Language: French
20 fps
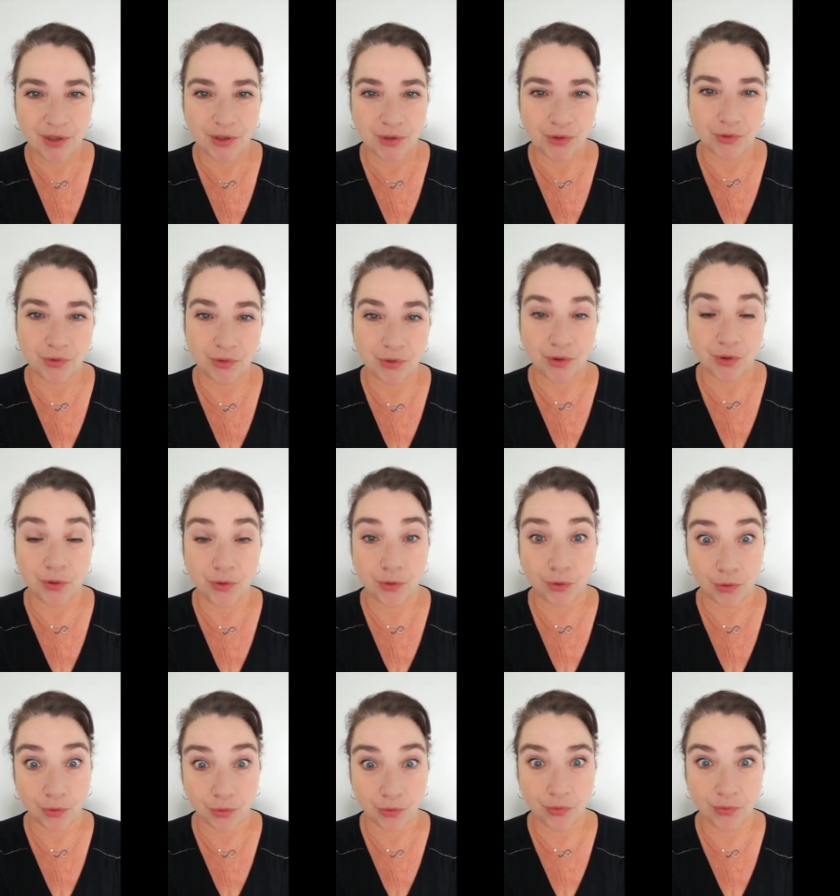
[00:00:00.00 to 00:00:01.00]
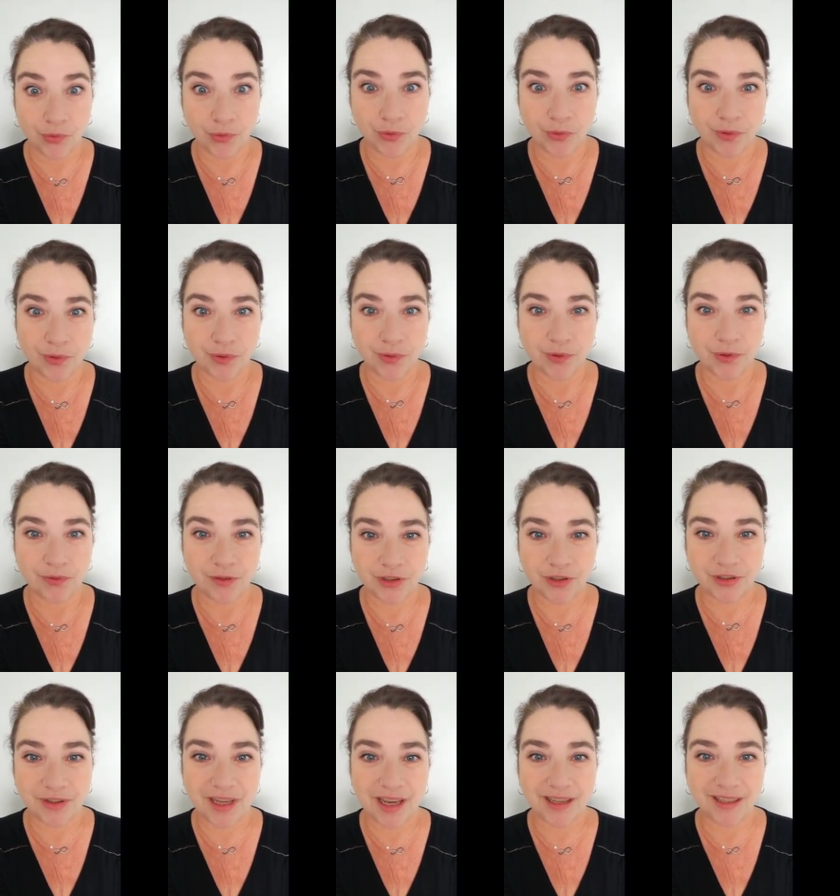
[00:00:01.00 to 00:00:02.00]
sur le cru, le
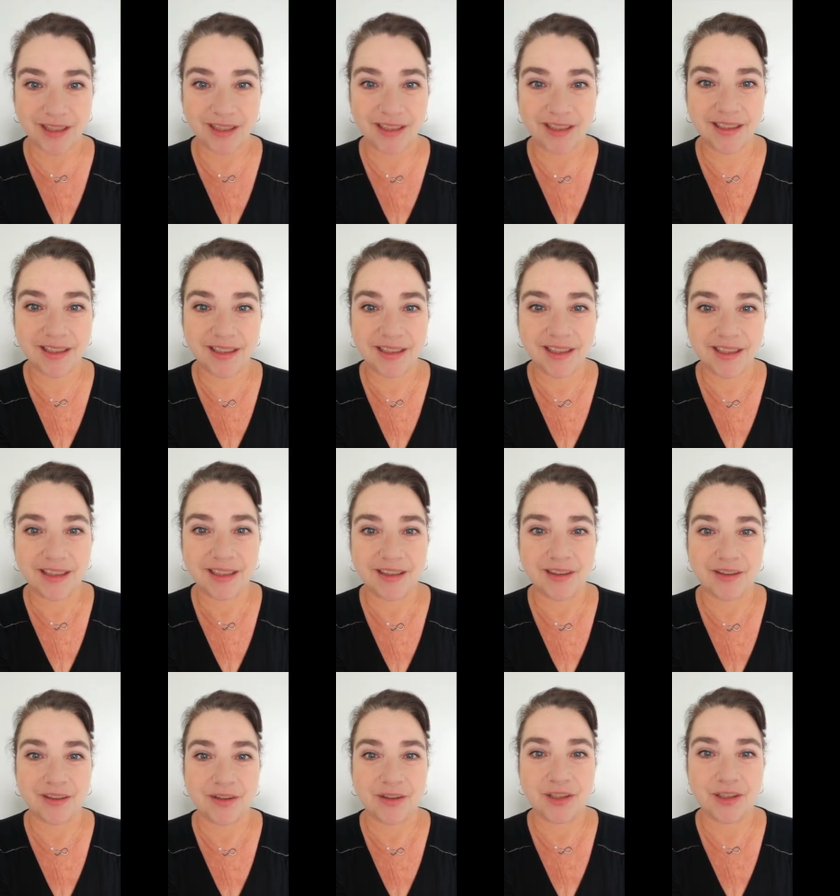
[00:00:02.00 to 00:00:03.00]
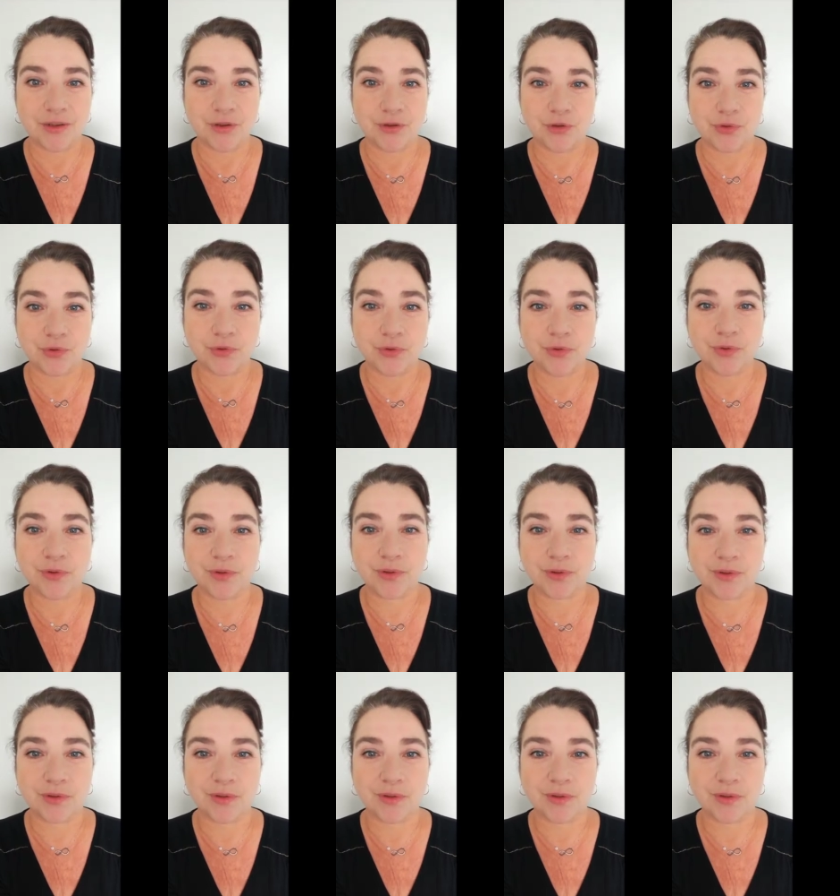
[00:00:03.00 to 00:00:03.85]
végétarien, les jus,